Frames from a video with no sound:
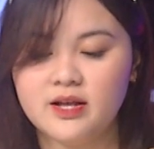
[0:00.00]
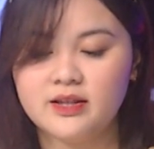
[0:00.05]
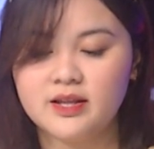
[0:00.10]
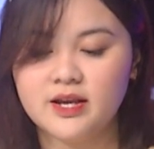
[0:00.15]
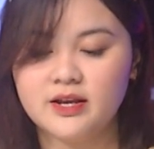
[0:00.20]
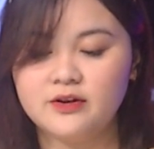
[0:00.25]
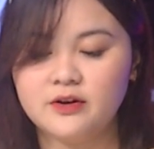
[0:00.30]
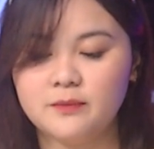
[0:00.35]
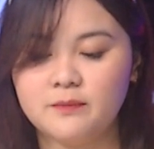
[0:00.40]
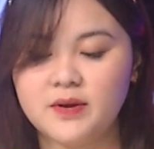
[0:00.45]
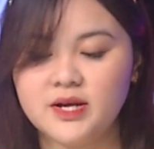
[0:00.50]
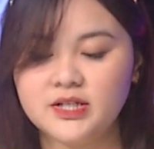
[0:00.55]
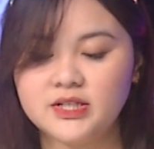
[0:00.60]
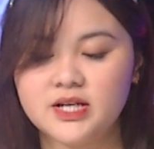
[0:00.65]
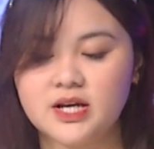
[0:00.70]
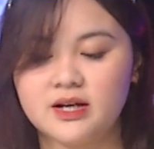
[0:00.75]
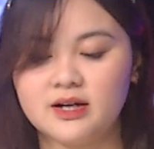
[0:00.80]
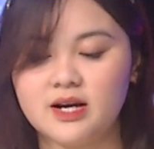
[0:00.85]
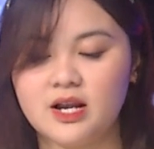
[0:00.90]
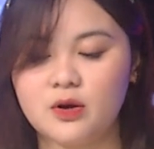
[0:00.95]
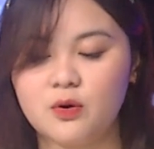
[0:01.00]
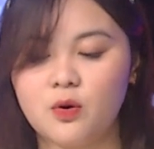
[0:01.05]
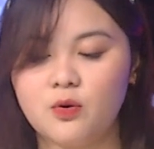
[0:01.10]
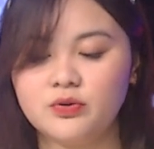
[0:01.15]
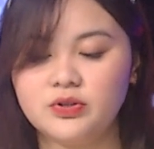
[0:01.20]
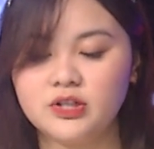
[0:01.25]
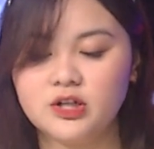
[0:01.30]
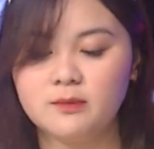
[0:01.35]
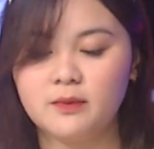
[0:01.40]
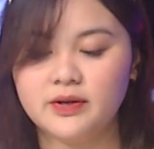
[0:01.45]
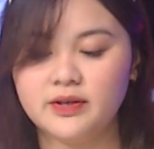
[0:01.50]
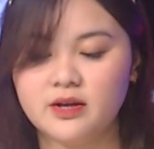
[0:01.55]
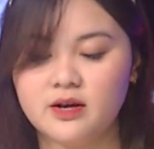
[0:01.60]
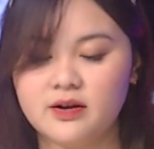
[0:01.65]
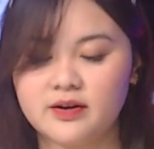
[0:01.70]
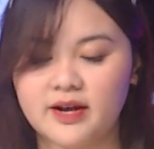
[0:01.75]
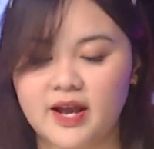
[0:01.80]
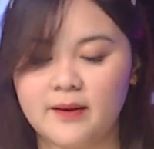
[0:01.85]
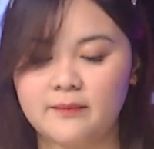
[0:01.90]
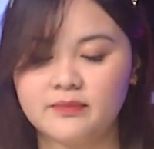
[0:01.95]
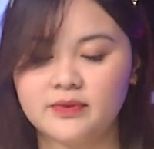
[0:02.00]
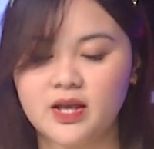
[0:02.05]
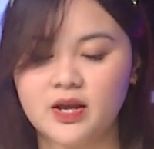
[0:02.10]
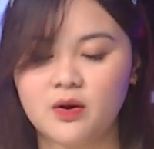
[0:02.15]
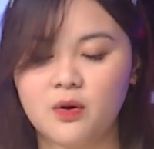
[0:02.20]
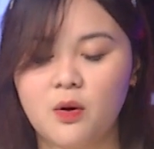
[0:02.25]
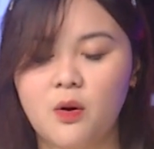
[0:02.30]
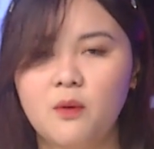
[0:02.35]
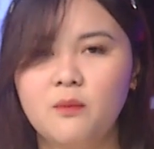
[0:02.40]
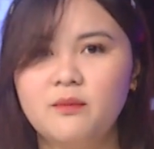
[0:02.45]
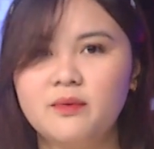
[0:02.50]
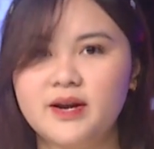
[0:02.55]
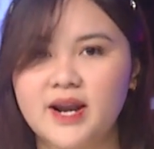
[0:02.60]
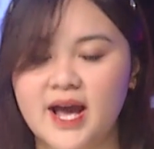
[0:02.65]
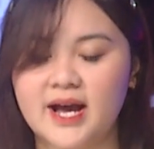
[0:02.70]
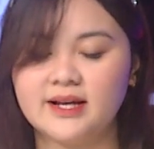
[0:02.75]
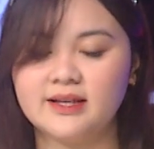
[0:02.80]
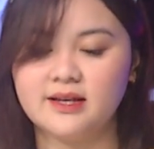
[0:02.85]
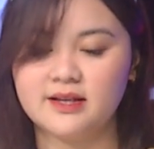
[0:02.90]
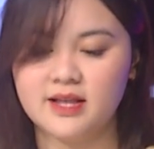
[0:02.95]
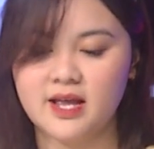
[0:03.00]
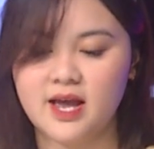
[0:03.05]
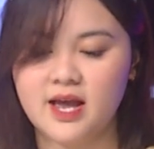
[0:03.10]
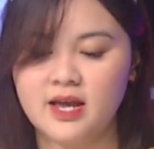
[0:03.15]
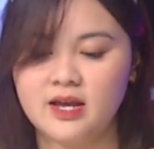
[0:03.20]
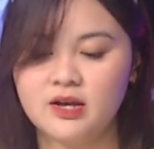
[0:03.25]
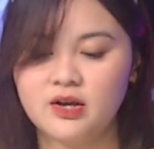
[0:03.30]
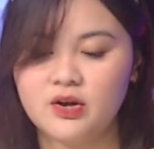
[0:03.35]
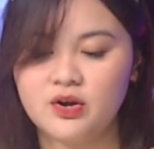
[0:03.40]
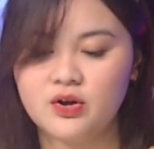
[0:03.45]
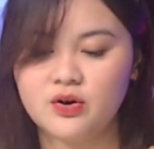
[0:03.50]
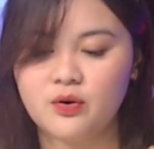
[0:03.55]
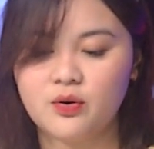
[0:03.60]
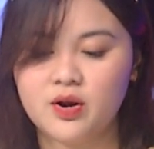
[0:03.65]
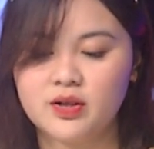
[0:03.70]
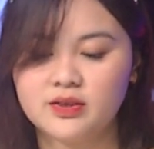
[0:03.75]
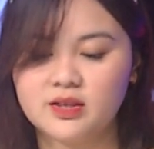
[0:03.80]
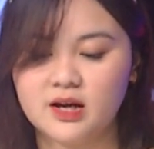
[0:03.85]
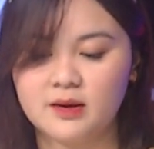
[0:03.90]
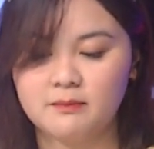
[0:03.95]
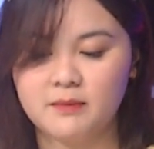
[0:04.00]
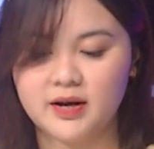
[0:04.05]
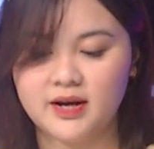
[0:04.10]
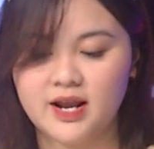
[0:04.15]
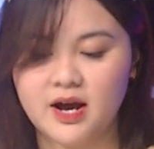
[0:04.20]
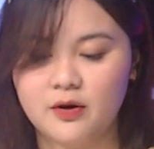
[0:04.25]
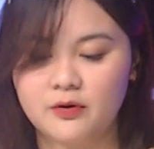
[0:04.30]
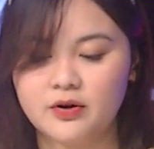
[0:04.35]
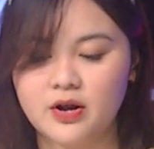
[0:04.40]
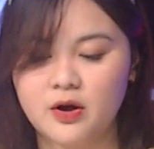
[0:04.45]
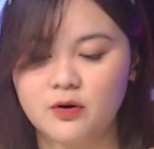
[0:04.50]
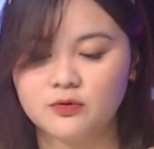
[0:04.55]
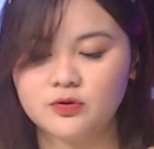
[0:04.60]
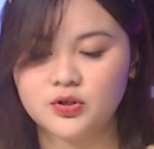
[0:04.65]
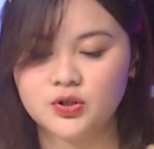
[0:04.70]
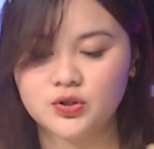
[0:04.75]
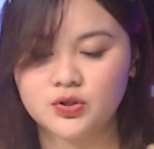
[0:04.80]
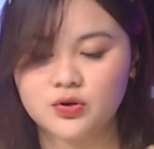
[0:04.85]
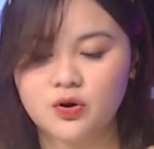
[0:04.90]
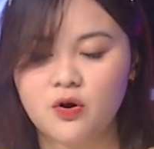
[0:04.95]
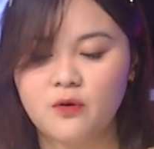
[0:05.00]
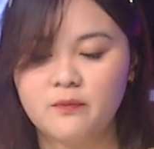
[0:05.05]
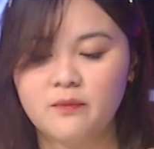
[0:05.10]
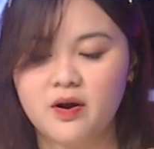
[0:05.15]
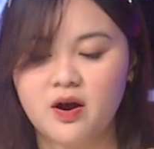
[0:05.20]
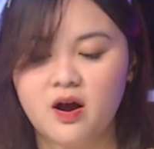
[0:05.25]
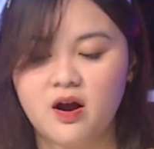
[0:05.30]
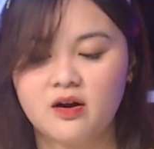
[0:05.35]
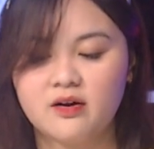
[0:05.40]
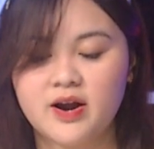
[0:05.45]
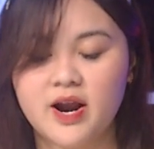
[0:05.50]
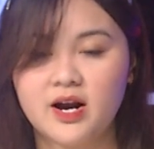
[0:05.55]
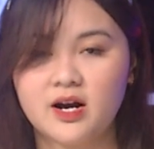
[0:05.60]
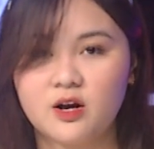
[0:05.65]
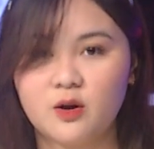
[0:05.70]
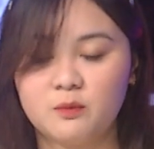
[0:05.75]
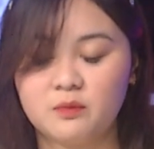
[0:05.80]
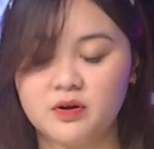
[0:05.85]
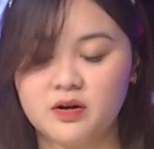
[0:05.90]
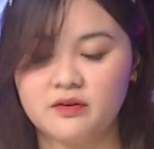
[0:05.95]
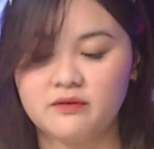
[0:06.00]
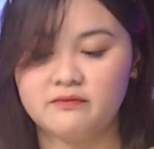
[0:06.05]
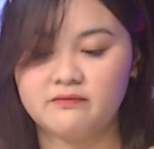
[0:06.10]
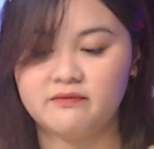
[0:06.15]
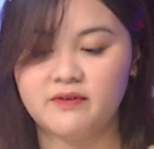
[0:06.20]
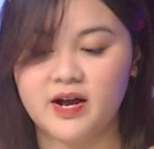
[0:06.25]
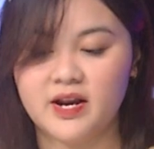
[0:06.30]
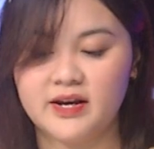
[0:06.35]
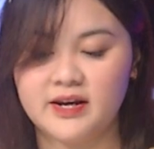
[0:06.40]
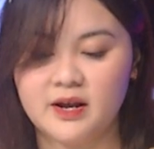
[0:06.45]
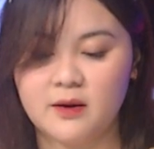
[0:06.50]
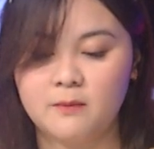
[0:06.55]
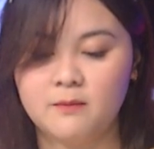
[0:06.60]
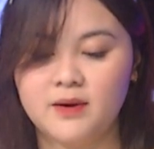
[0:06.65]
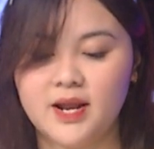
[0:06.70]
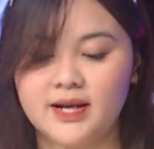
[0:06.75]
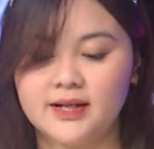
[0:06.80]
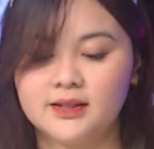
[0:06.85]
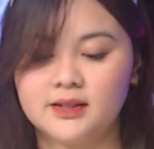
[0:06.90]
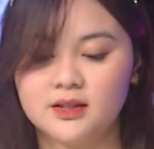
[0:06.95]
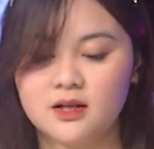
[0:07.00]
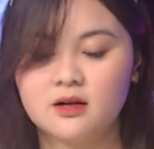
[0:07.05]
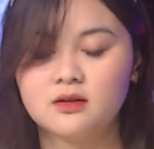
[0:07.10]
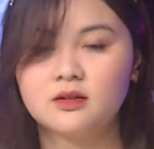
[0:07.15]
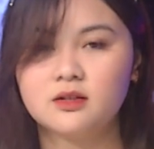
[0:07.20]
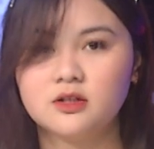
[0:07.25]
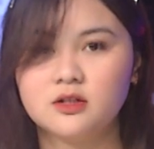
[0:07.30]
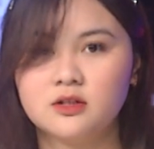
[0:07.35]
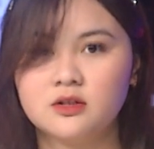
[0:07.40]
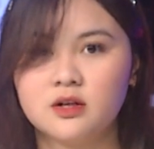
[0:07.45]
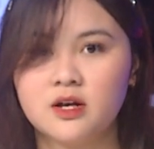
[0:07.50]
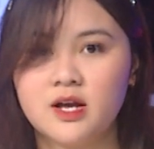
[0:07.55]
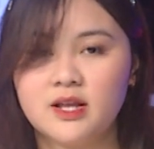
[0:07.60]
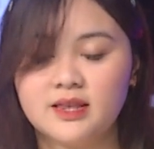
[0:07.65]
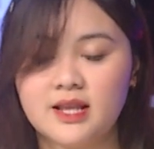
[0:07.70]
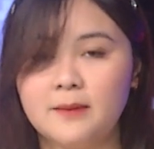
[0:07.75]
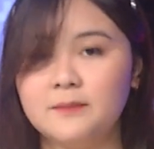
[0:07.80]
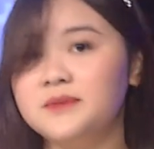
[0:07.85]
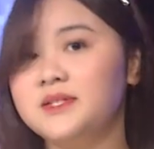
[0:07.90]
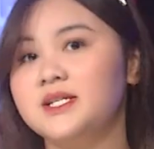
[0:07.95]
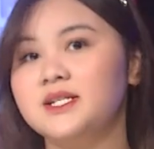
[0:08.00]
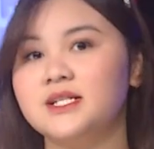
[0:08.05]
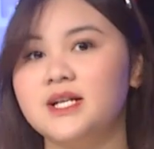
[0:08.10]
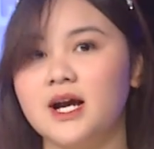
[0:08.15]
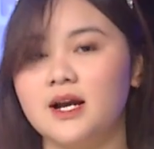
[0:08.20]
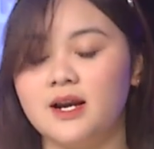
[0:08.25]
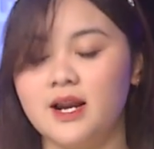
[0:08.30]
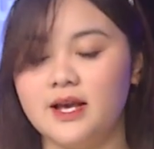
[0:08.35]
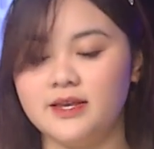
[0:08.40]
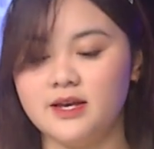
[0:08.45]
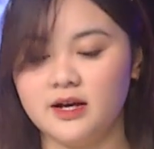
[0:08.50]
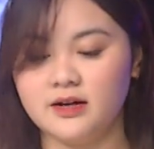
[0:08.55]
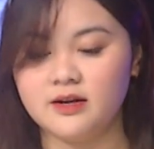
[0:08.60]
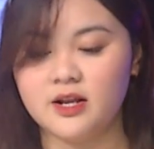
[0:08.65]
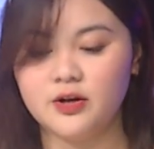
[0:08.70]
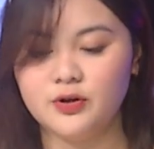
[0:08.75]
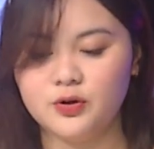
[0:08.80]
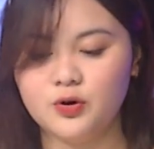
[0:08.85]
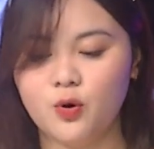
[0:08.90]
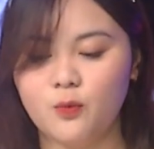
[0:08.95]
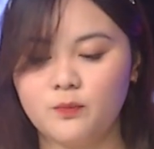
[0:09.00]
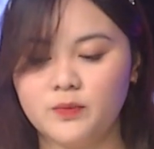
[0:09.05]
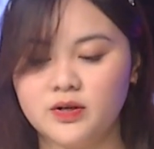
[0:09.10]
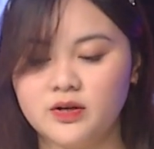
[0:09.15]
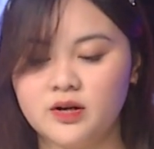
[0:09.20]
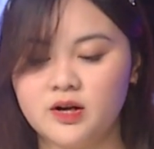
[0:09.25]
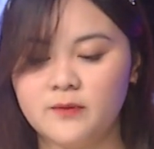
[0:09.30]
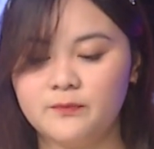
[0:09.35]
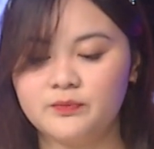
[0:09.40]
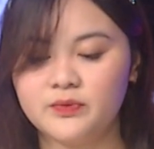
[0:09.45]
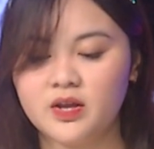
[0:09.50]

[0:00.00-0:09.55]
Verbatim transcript: thì được biết rằng là cô chưa bao giờ cảm thấy ốm nặng như thế. Cô đã từng bị đau đầu, sốt, ho rác lồng ngực và nóng lạnh thất thường, thậm chí rằng là dẫn đến nôn mửa.